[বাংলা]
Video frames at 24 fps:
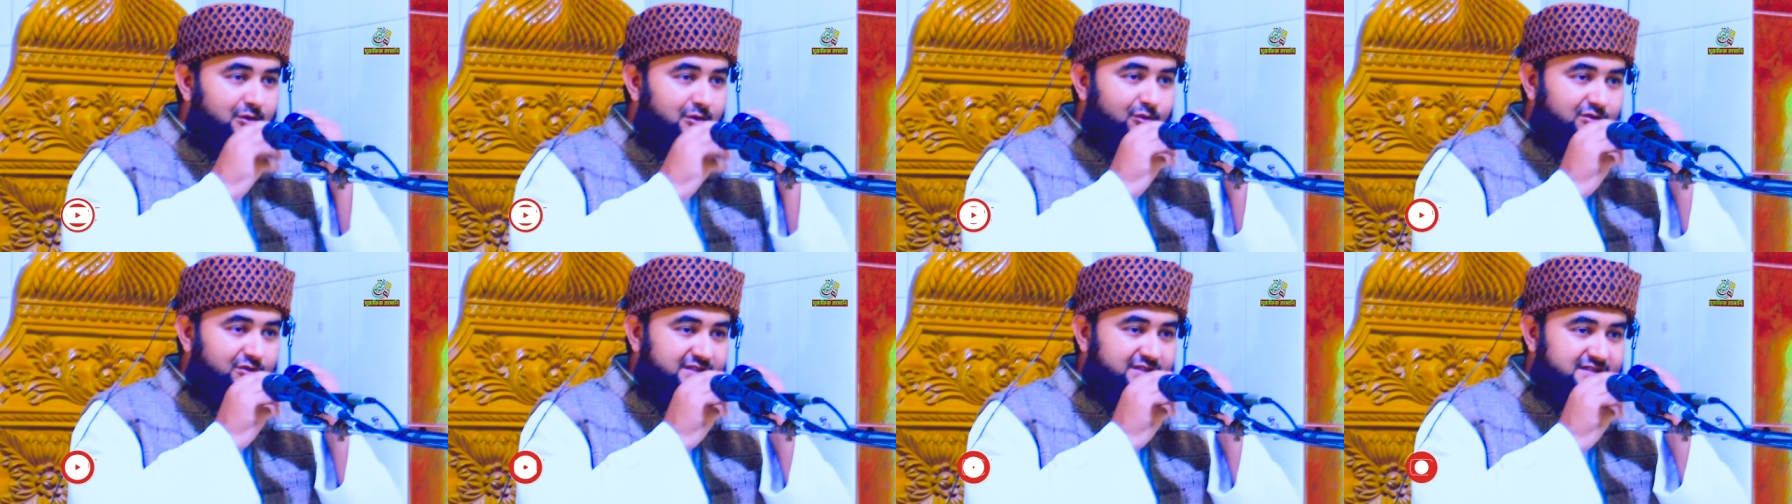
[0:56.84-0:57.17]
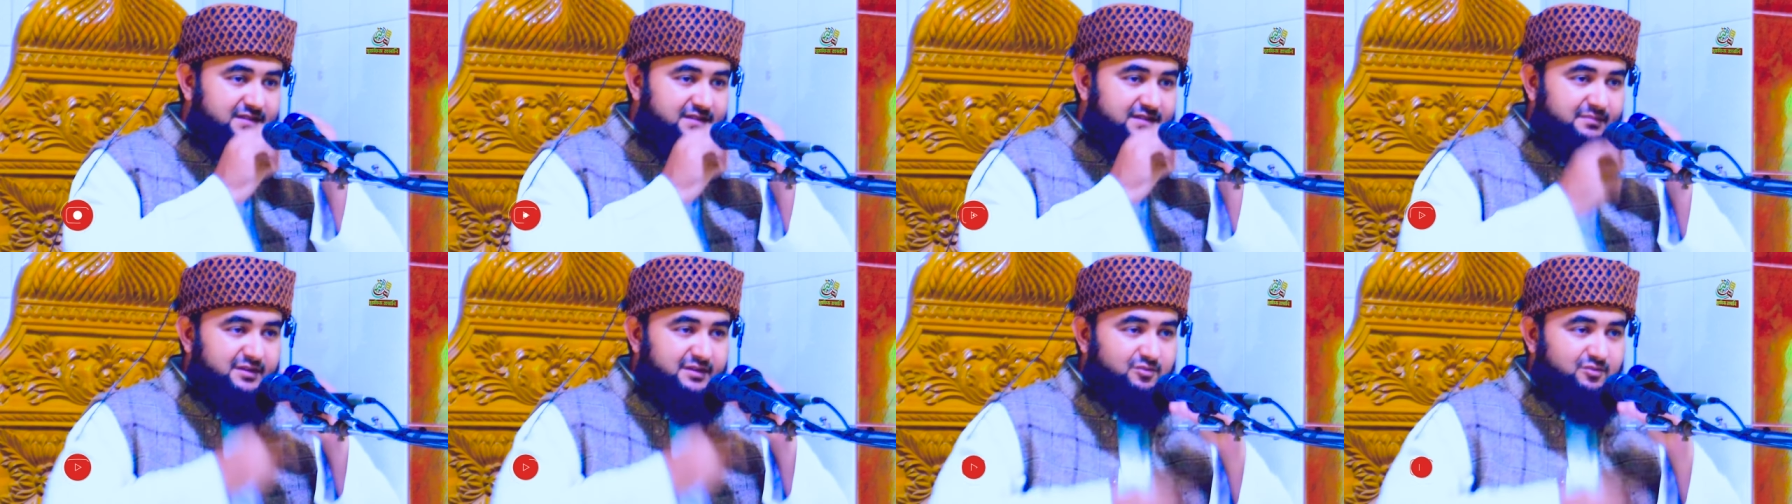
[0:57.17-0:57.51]
ওদের
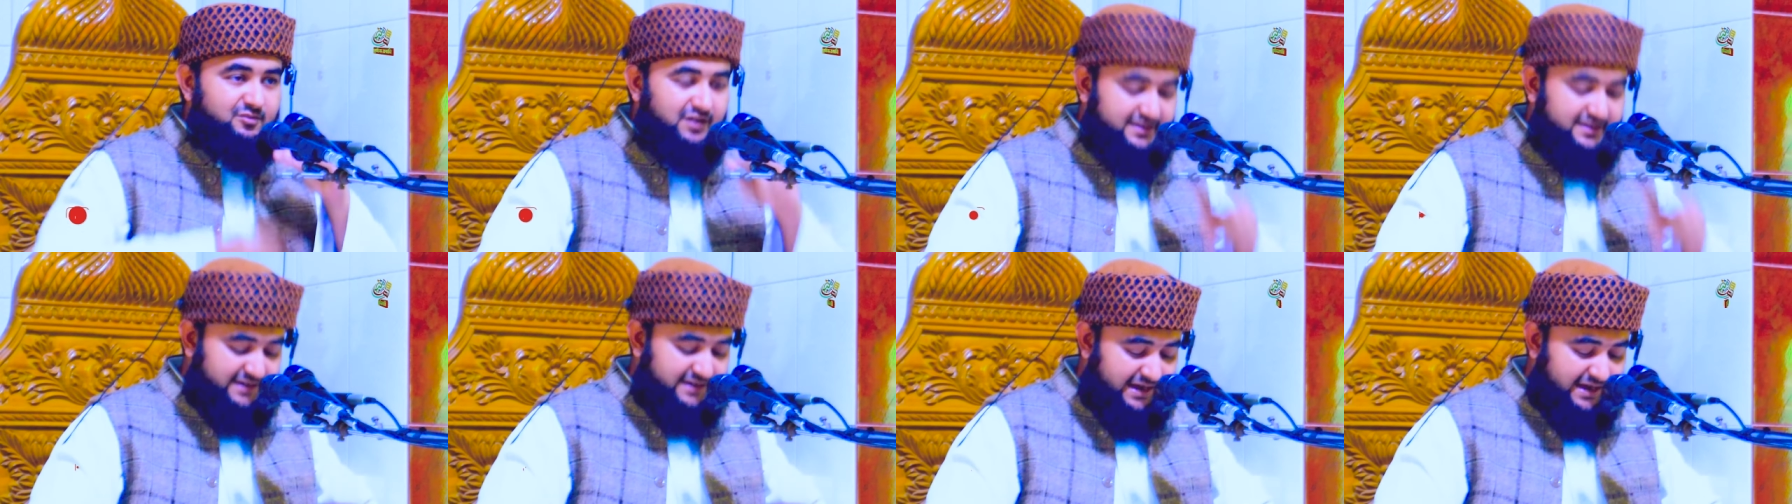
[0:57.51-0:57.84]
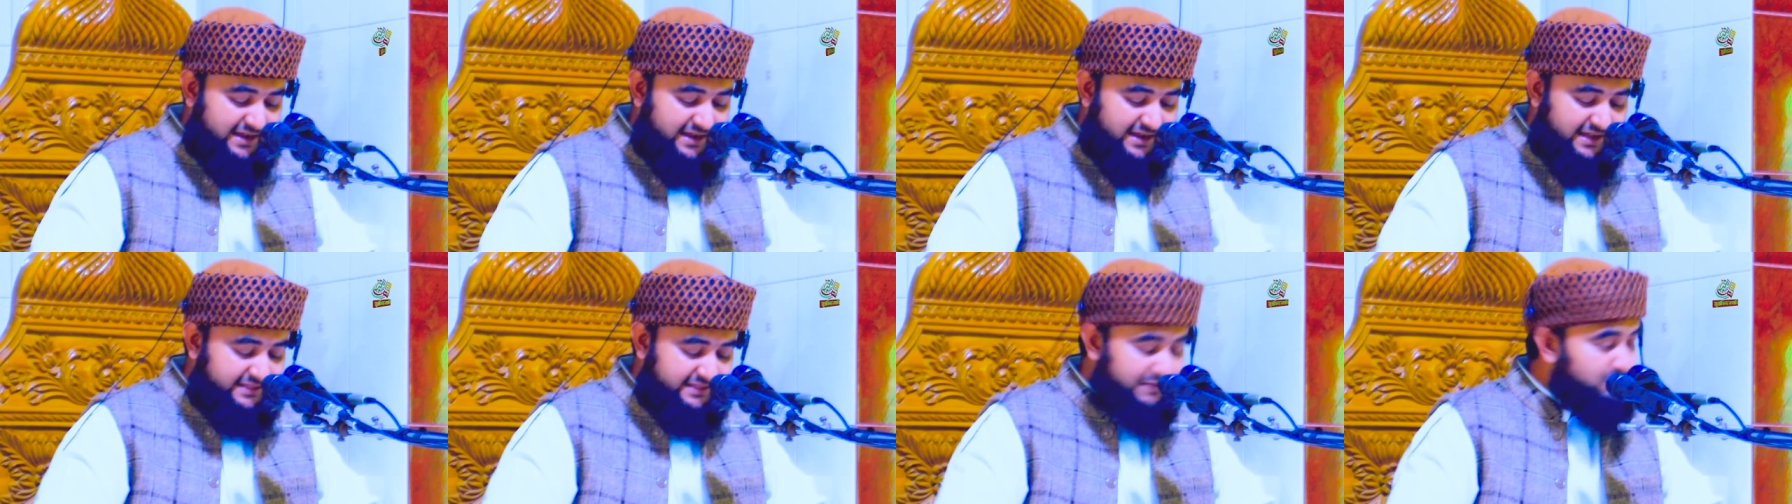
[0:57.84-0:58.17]
সামনে কয়েকটা
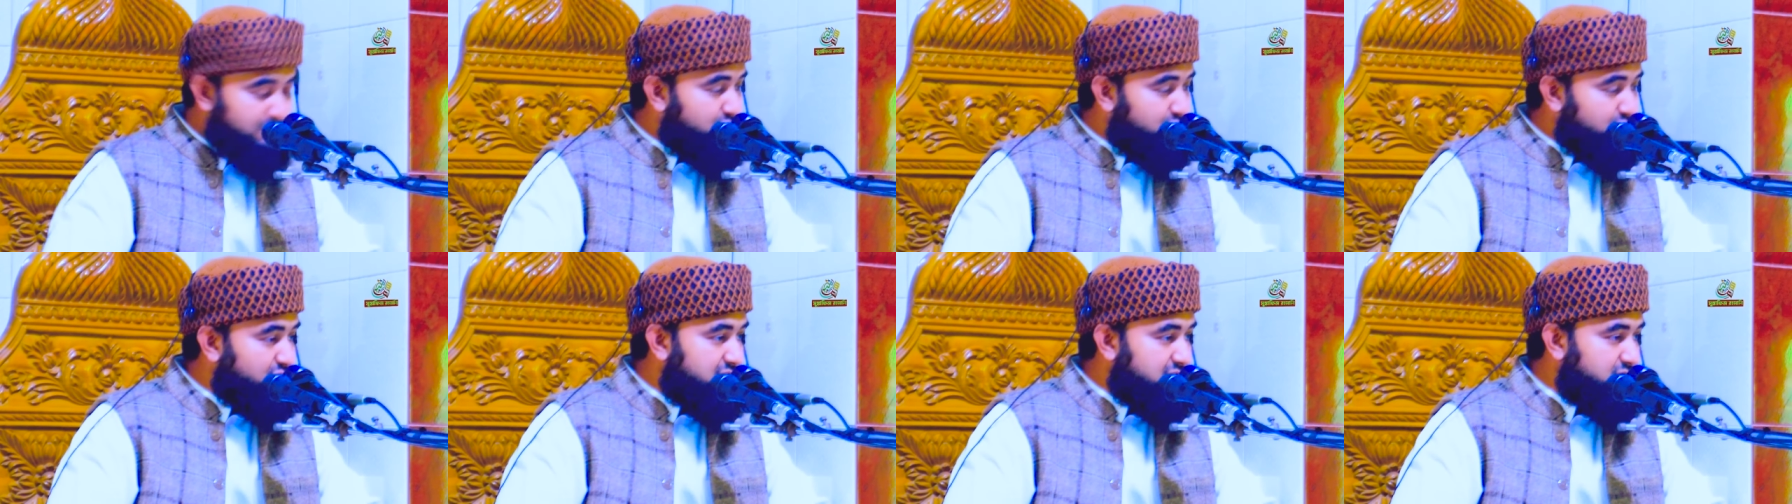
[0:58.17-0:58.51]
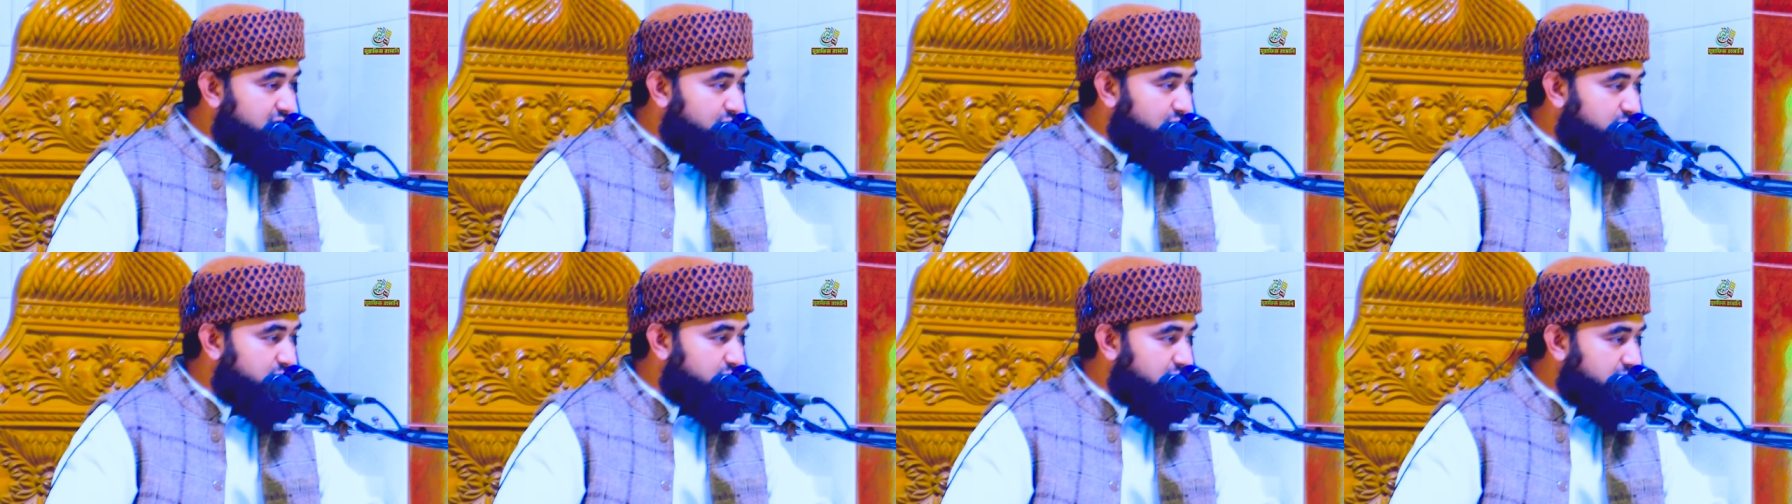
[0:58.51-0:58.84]
আয়াত এখন তুলে
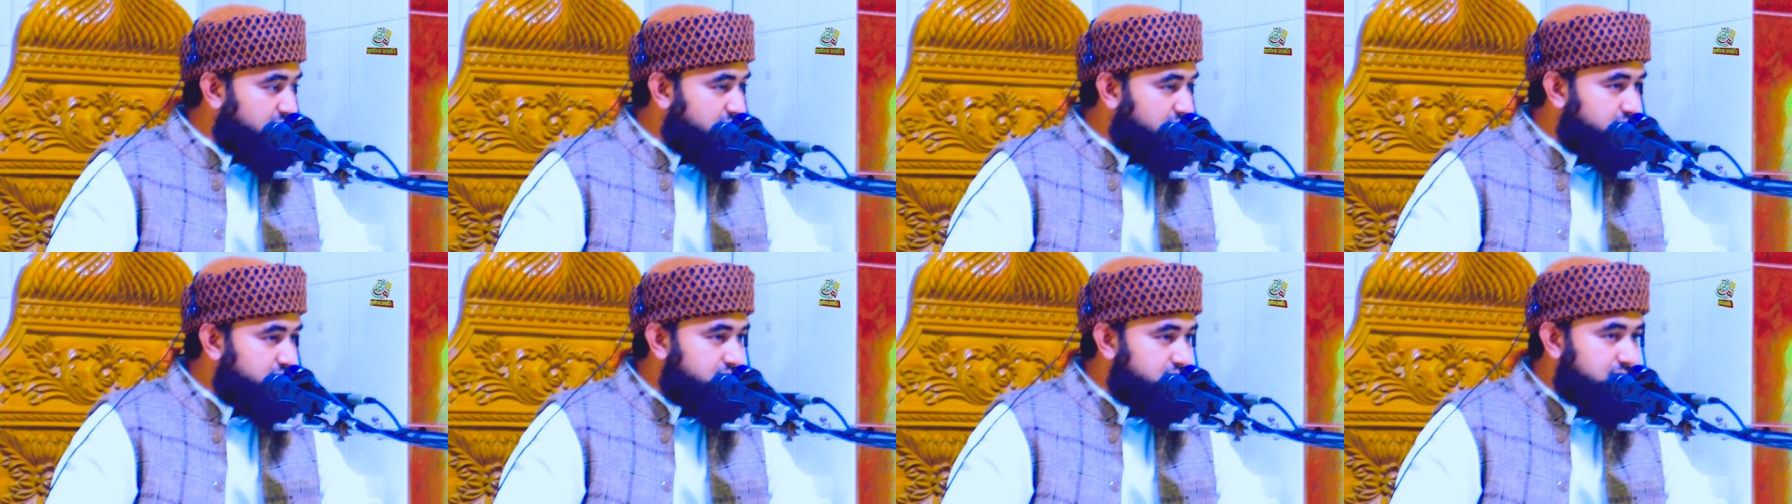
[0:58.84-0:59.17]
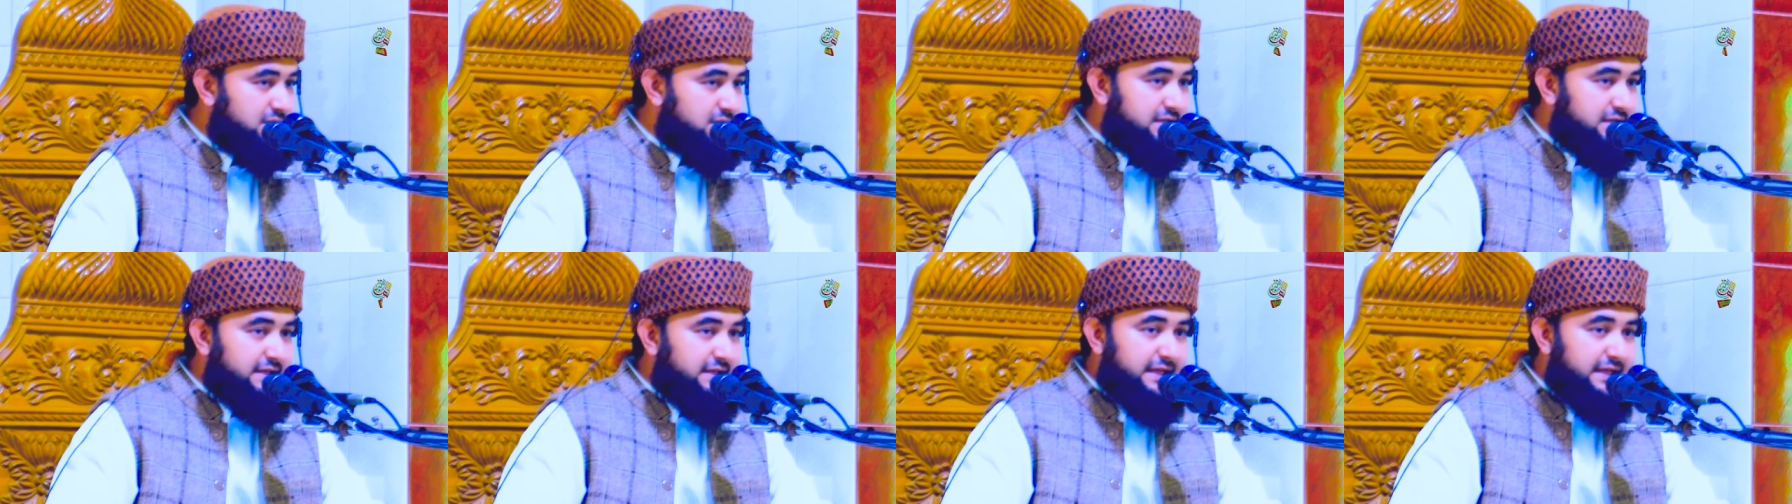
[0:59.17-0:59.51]
ধরব
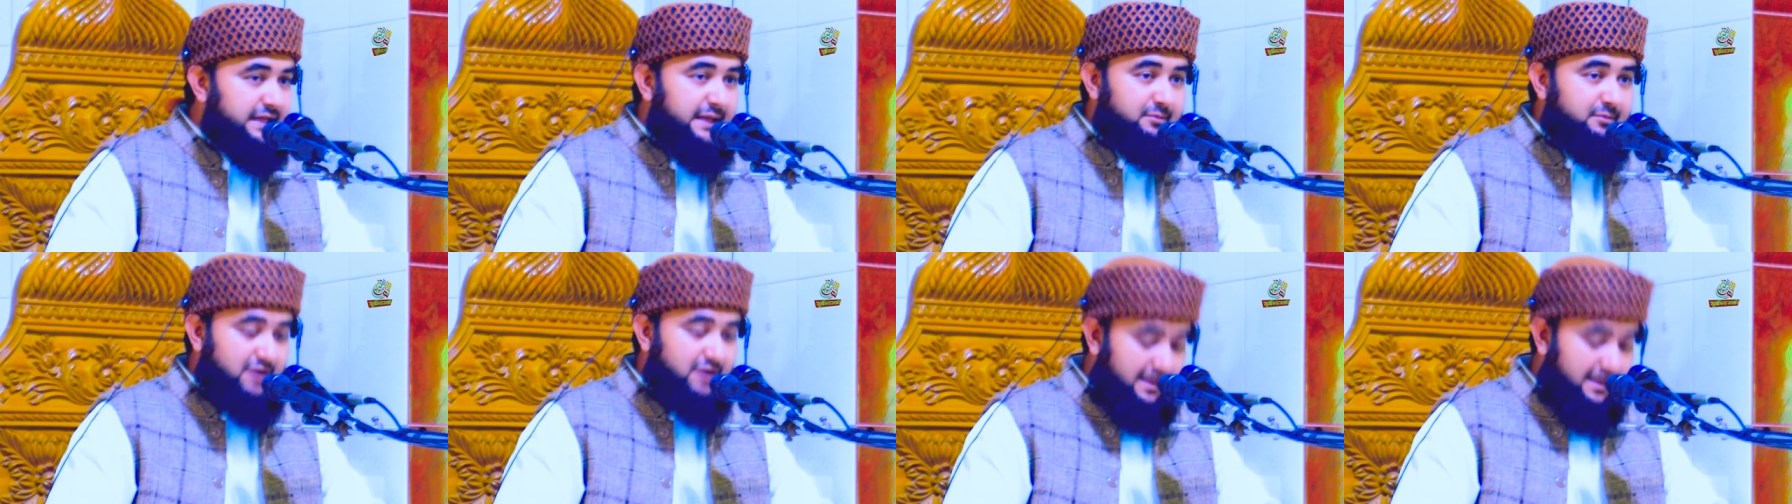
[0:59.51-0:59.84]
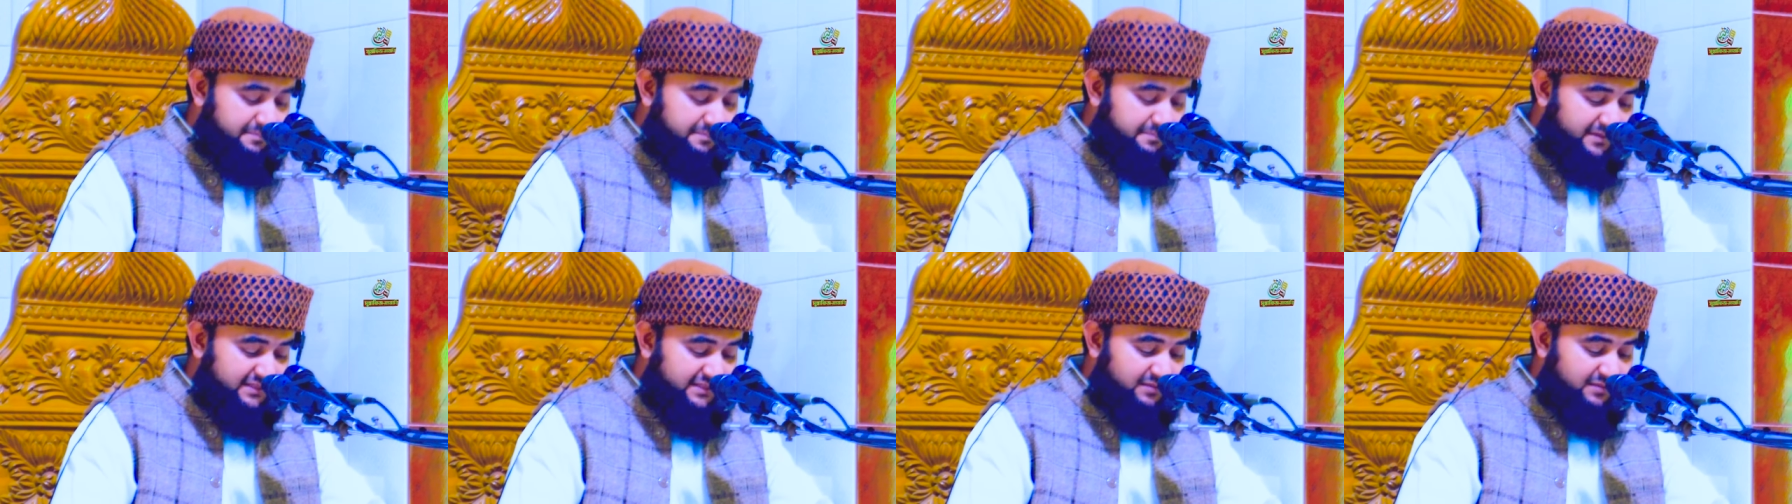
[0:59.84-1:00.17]
এবং
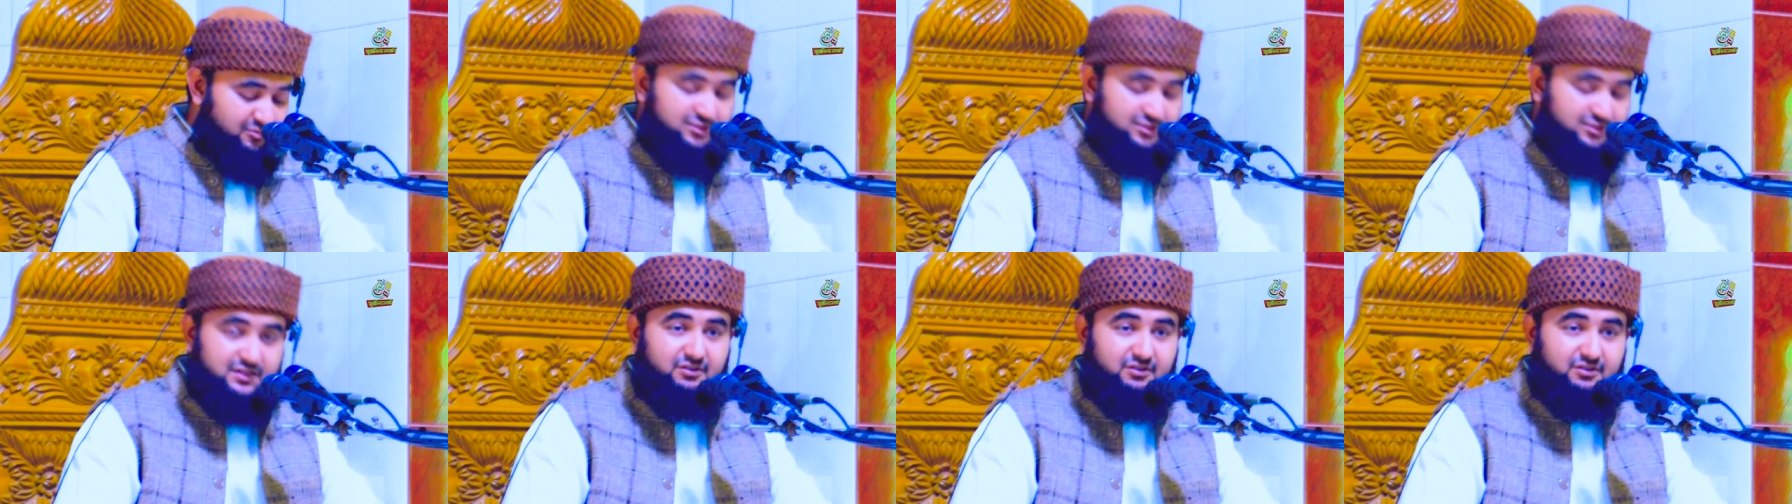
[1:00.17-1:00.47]
আপনাদের মধ্যে